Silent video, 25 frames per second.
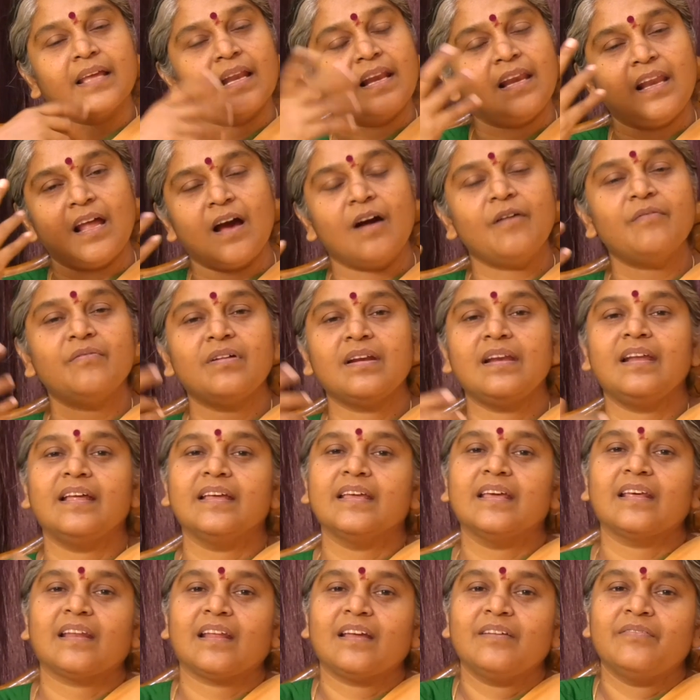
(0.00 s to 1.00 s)
எல்லாம் வல்ல
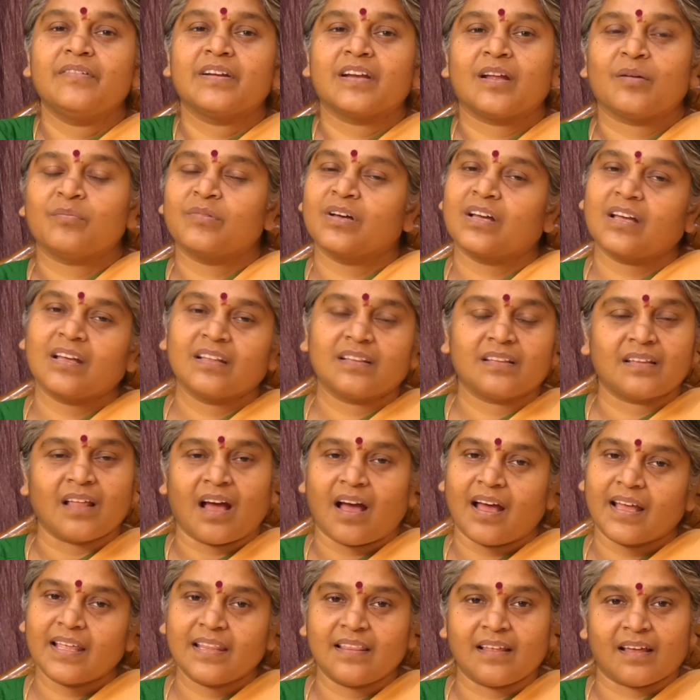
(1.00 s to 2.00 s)
இறைவன் நமக்கு
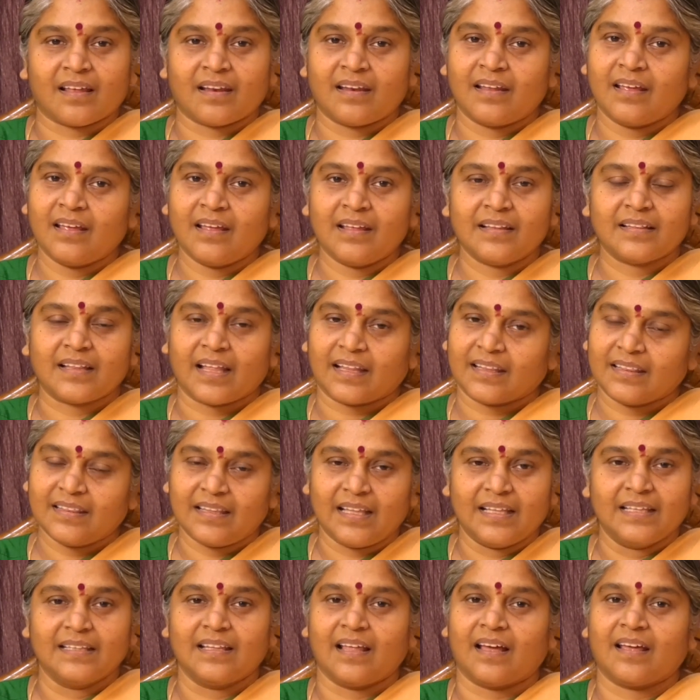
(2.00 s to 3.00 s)
தாய் தானே
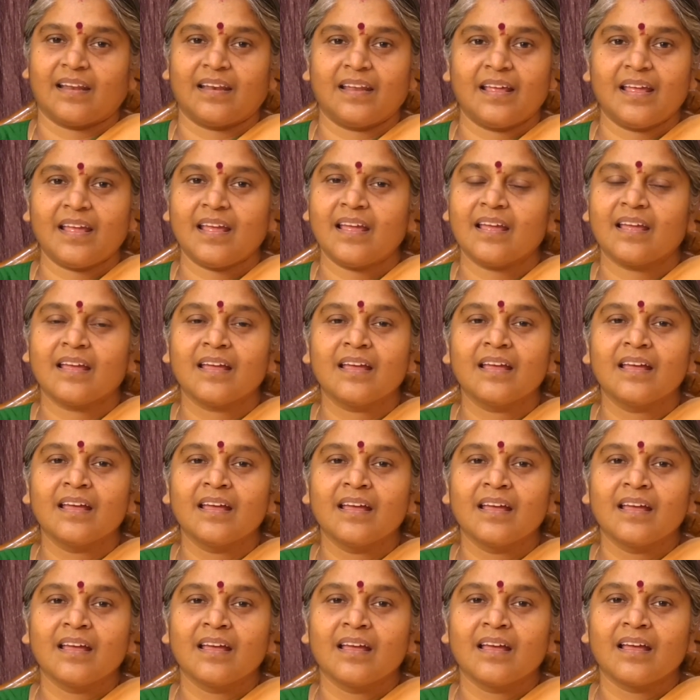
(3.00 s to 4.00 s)
தந்தை தானே
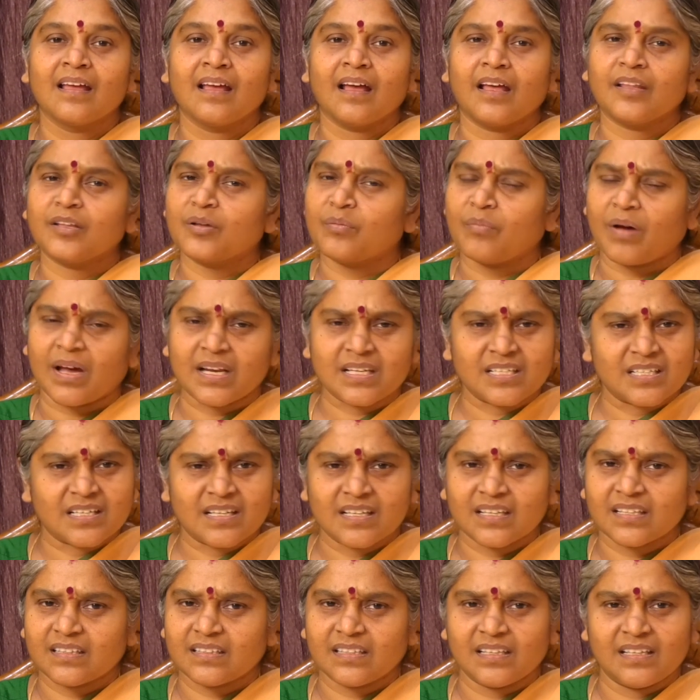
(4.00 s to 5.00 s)
அதுக்கு மாற்று
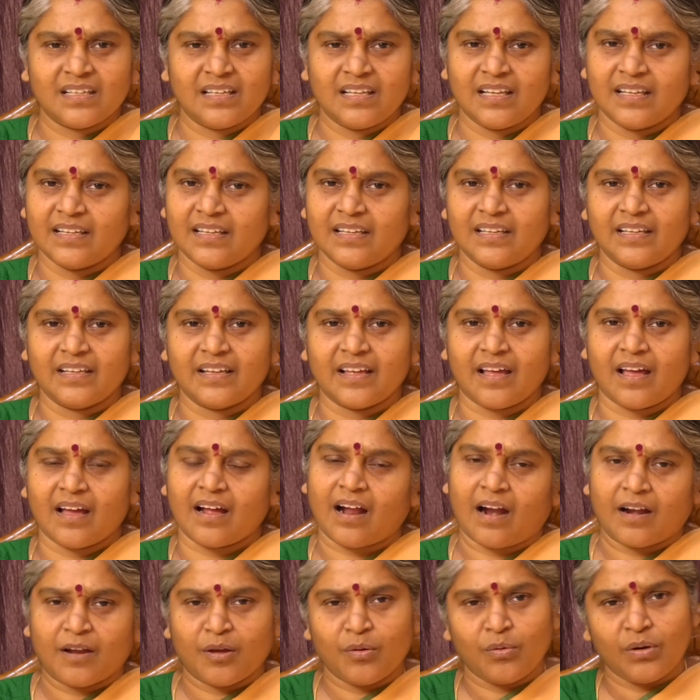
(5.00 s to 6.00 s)
கருத்து இல்லை இல்லையா
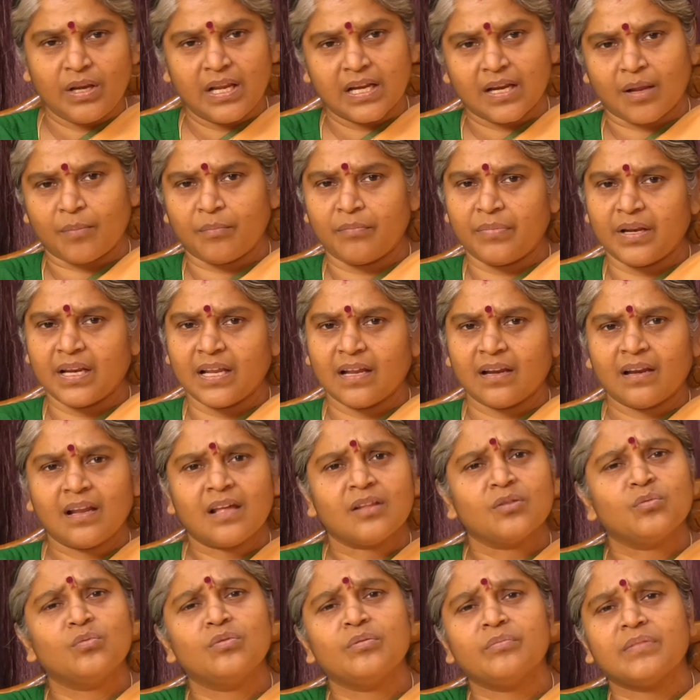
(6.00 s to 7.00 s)
கடவுளை
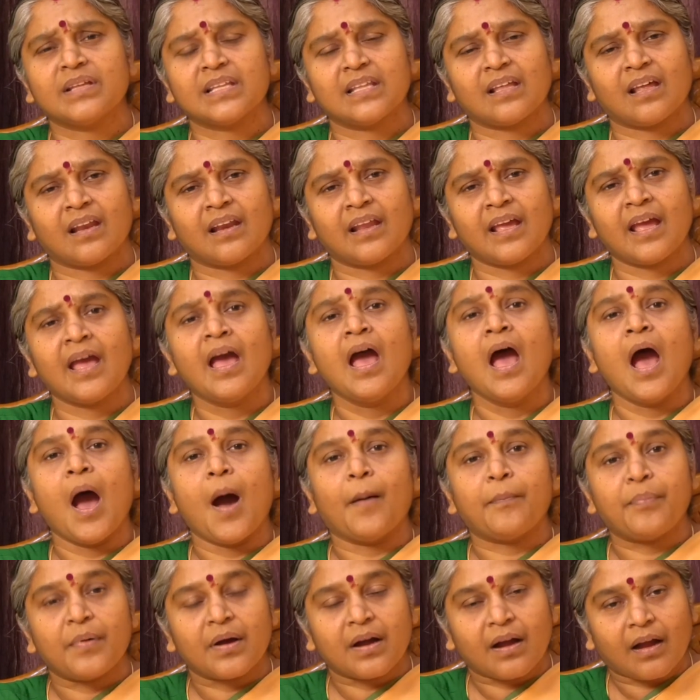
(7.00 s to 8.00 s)
நம்புறீங்கன்னா அது உண்மைதானே
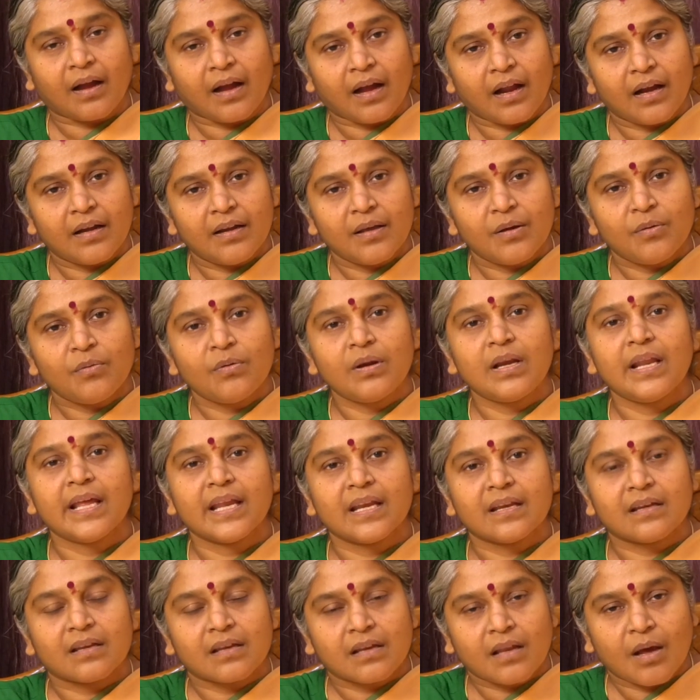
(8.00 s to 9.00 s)
அப்போ கடவுளை
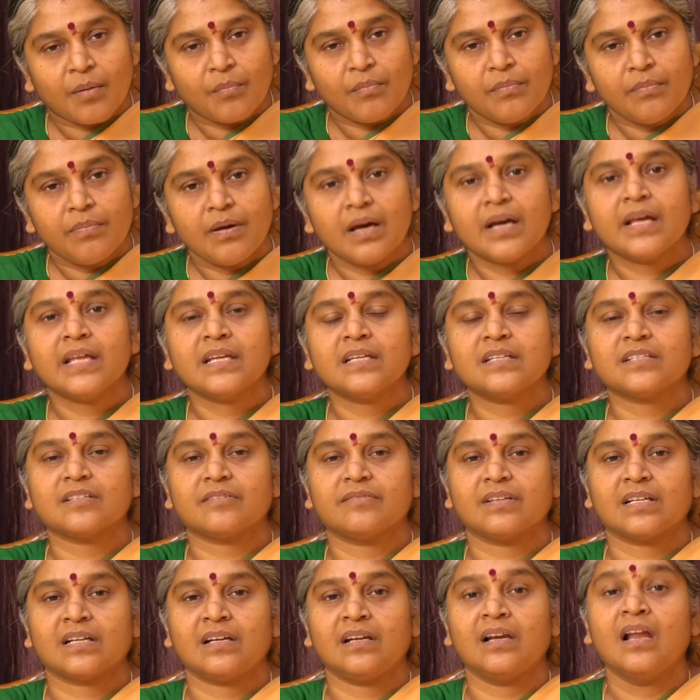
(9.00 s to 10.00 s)

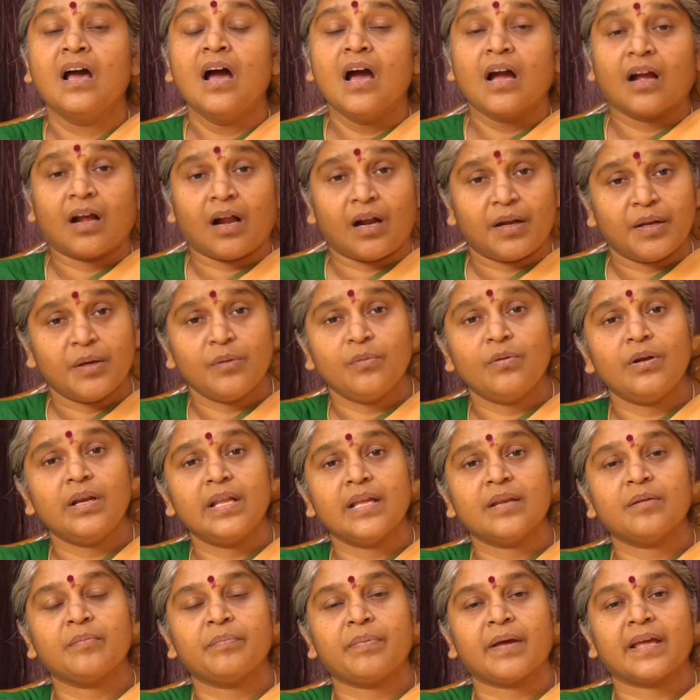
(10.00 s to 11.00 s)
நம்புகின்றவர்கள்
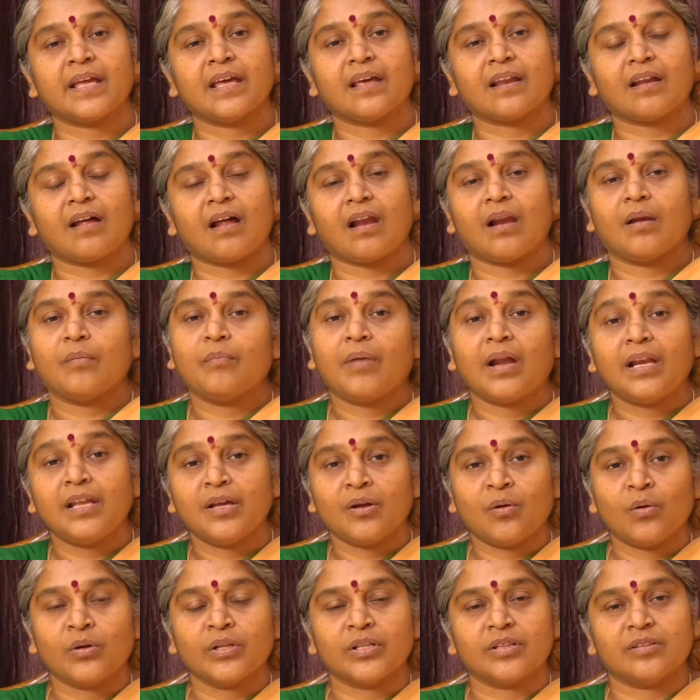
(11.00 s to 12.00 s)
கடவுளின் பெயரால் பலி
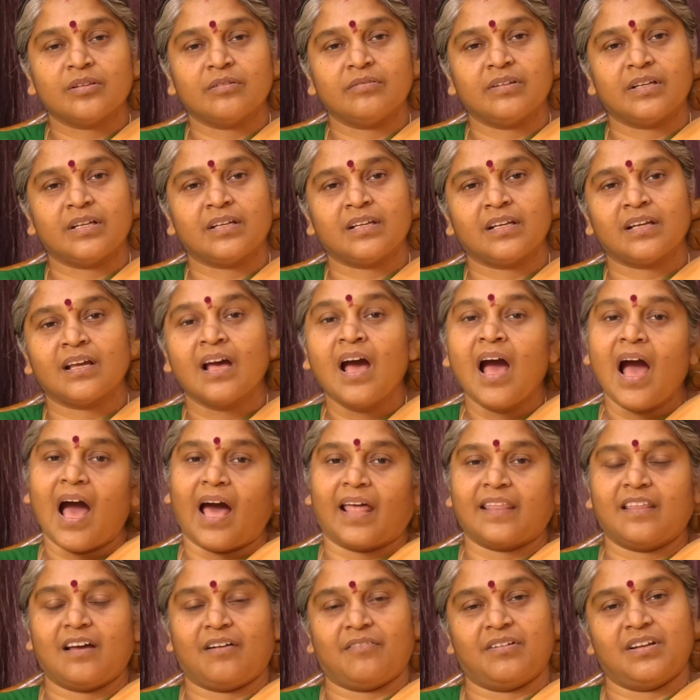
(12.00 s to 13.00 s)
கொடுத்து விட்டு
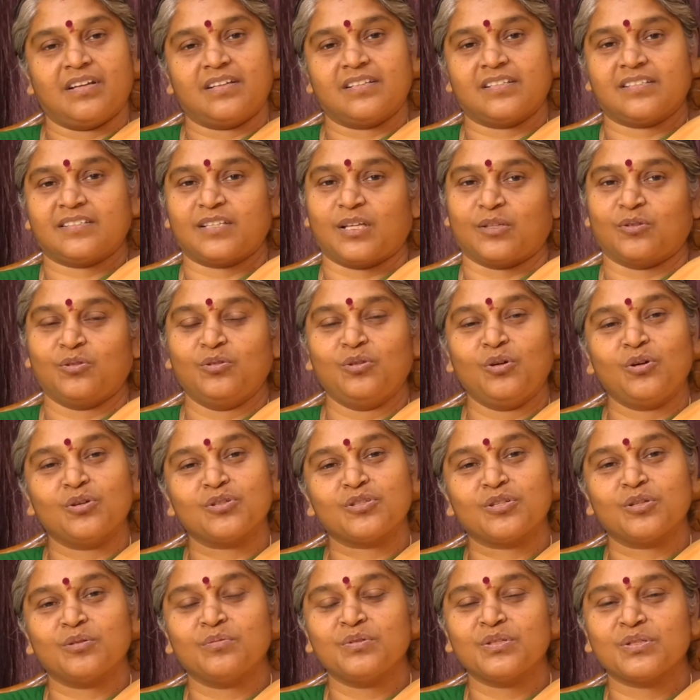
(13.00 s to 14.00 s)
அதை அவனுக்கு
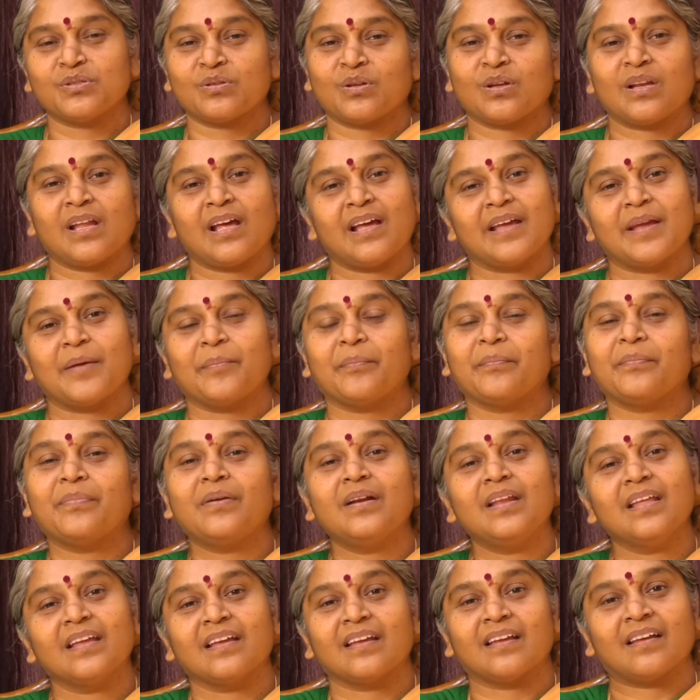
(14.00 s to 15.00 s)
சந்தோஷம்னு சொன்னா
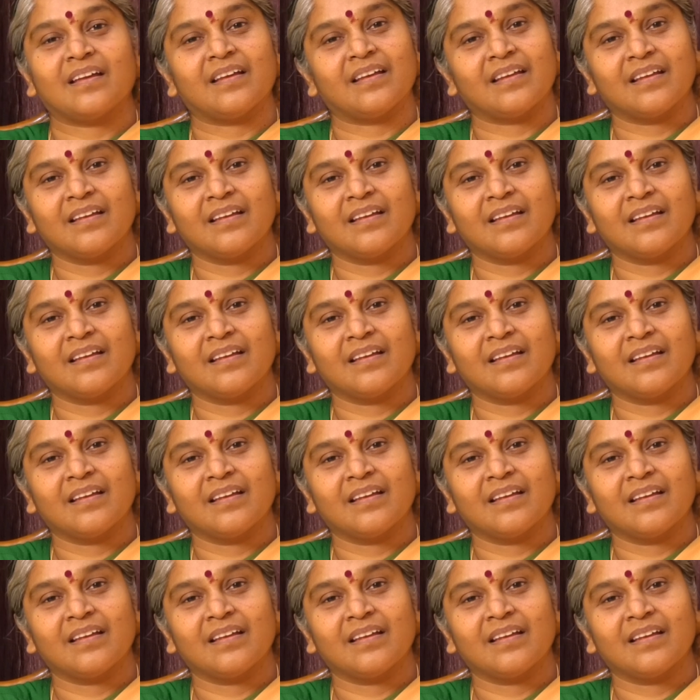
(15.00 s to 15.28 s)
எப்படிங்க